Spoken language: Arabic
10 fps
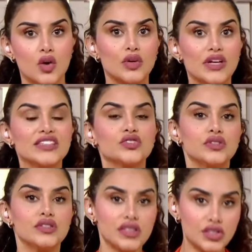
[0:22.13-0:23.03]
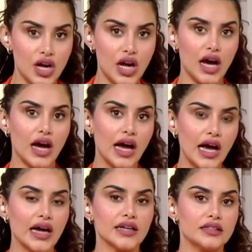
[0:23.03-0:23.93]
واللي تنتجها
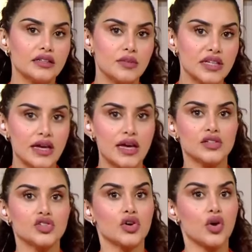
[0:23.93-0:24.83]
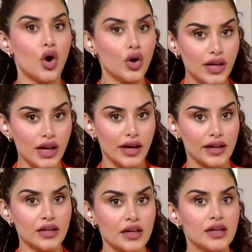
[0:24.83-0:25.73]
أحد المتاجر أونلاين